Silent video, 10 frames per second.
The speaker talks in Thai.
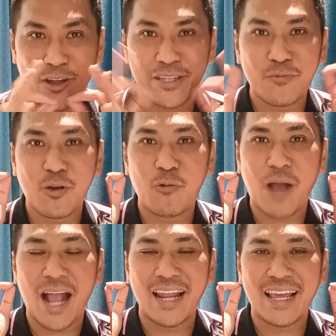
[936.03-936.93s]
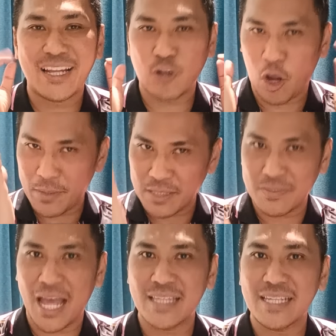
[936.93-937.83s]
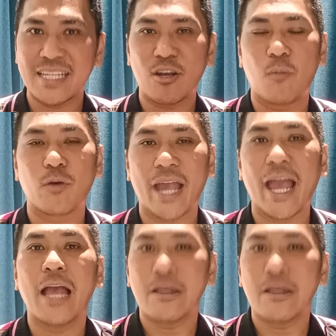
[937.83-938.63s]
รอยยิ้มกว้างๆแล้วกันขอให้เป็นสัปดาห์ที่ดีของพวกแก